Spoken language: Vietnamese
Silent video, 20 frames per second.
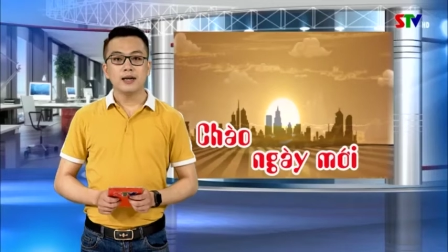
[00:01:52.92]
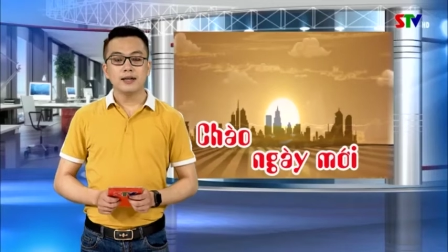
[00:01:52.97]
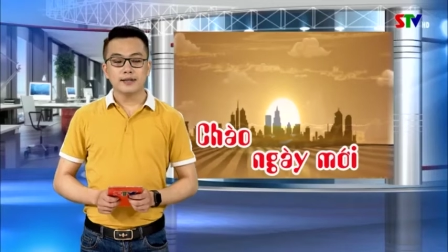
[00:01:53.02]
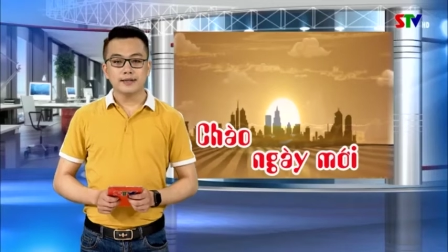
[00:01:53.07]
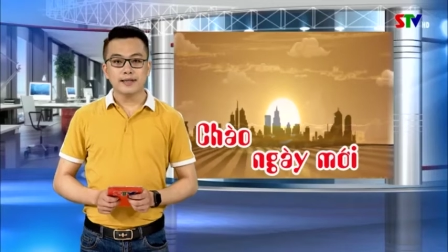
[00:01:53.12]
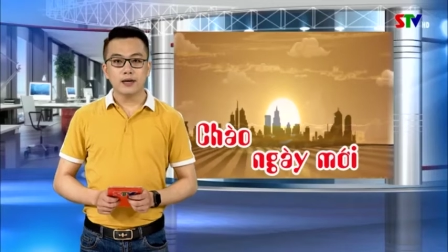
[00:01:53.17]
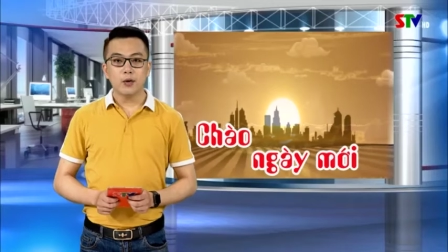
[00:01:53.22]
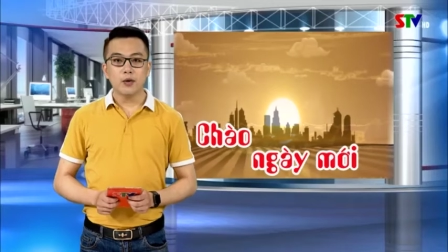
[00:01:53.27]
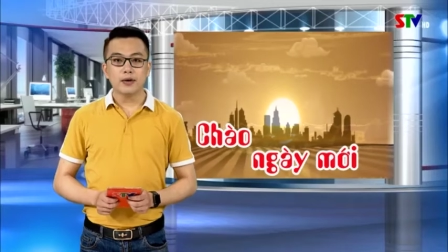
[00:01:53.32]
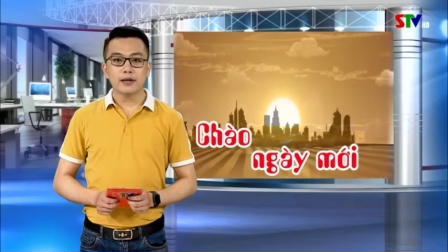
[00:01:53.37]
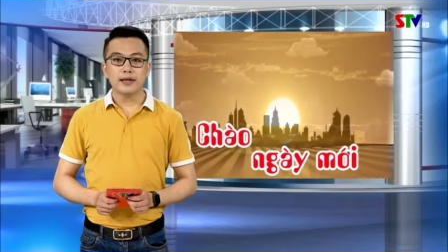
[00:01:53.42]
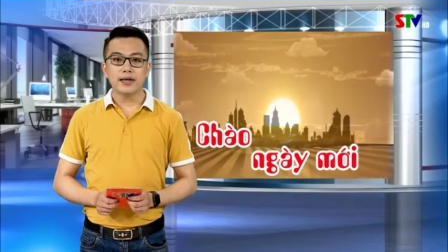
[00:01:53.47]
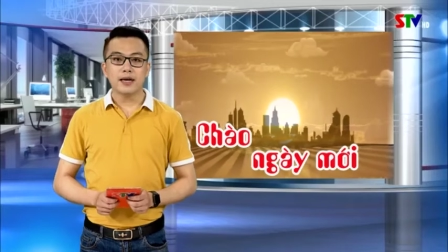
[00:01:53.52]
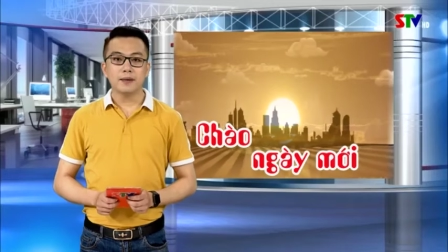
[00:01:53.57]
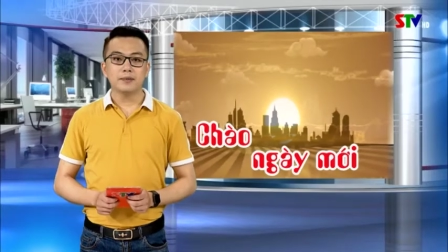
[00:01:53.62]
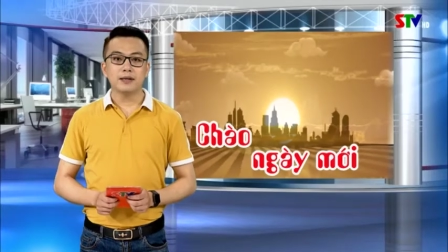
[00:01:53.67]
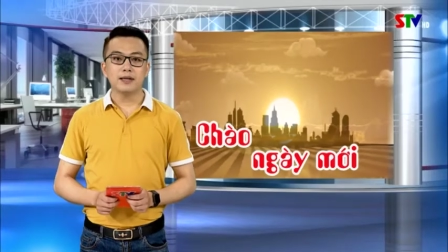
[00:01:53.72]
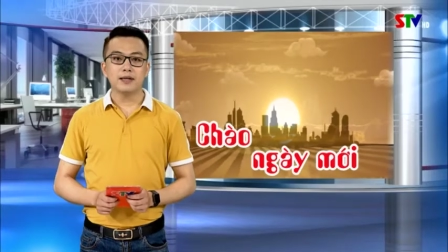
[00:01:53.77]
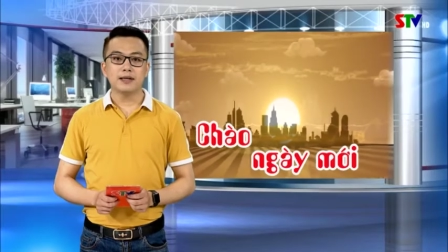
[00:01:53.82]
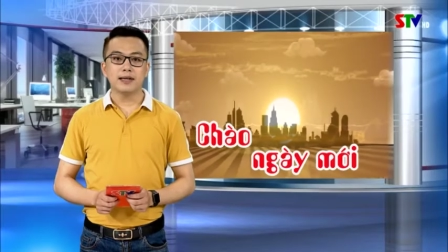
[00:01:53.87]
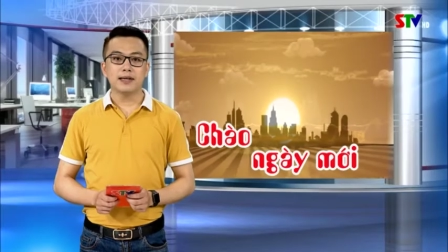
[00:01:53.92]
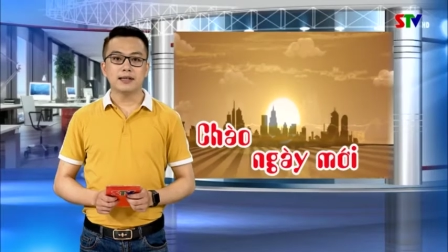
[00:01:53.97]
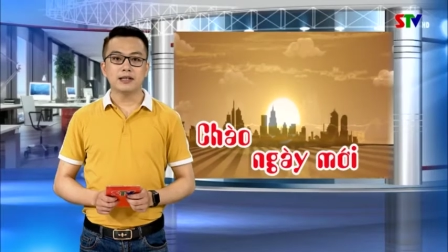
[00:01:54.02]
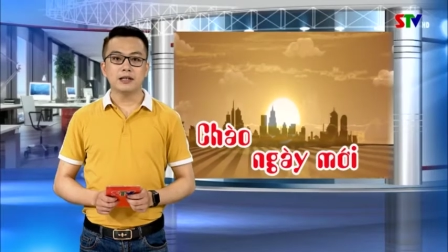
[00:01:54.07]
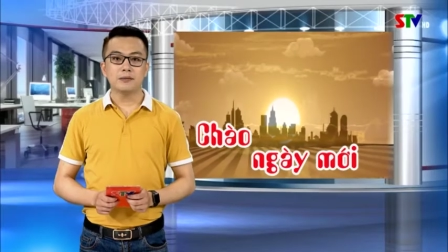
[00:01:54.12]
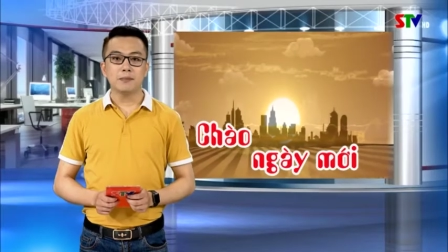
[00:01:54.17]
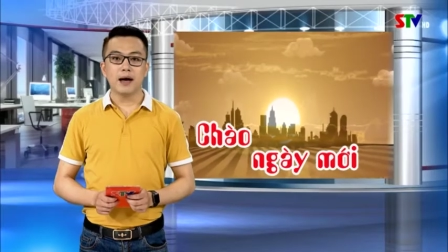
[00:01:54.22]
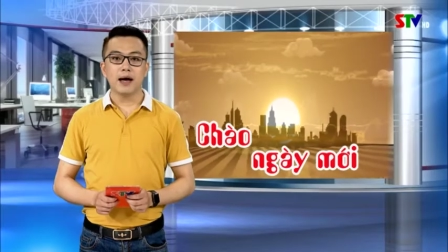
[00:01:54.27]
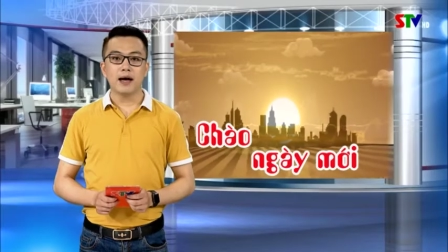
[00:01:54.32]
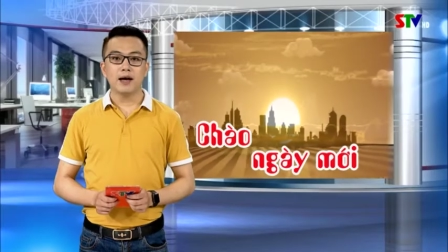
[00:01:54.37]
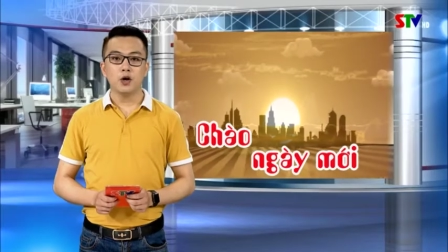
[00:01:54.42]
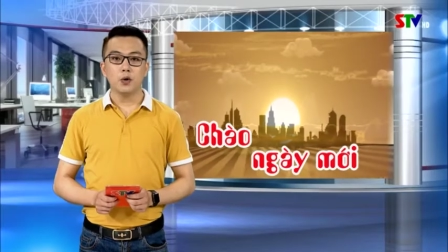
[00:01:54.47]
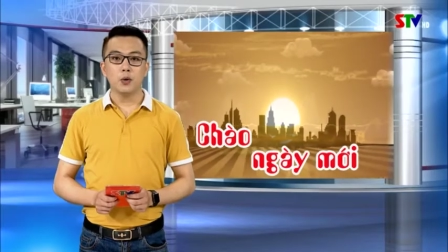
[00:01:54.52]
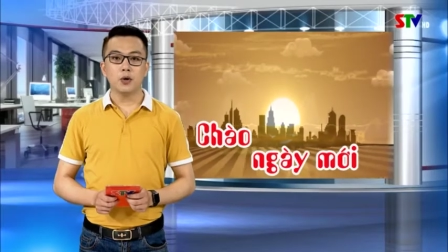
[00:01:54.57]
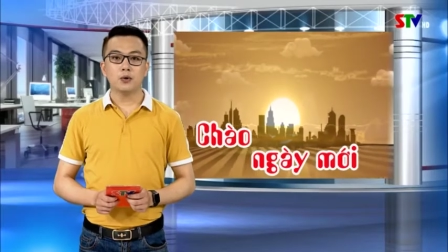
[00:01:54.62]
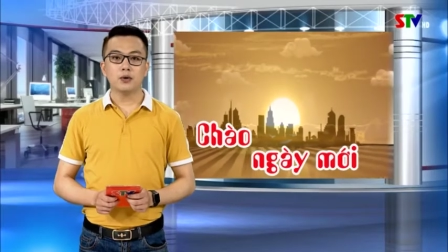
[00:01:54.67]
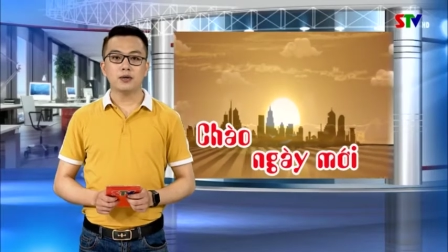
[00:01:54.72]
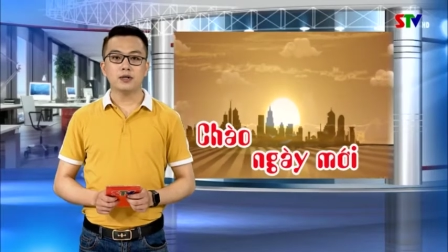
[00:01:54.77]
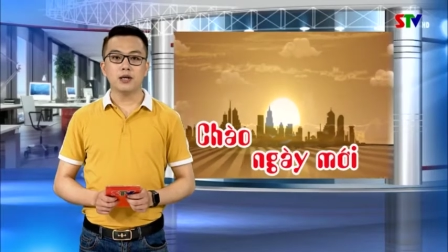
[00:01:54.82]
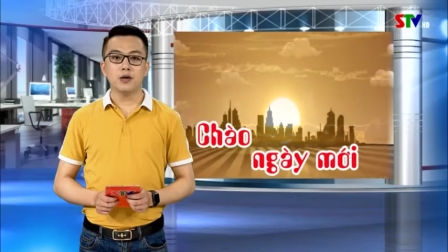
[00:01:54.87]
Sau hội nghị hiệp thương lần thứ ba,
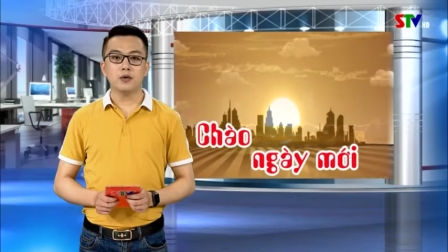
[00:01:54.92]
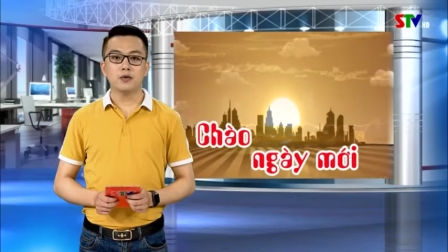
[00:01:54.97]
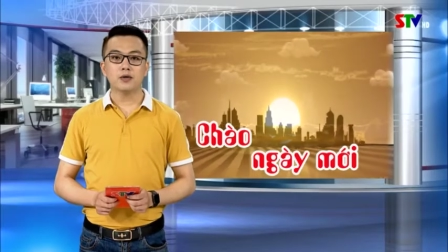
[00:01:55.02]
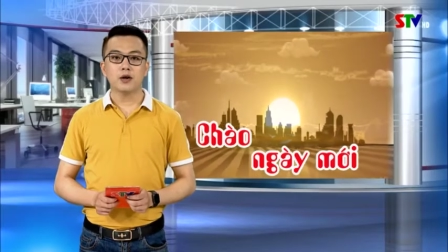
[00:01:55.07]
huyện Thuận Châu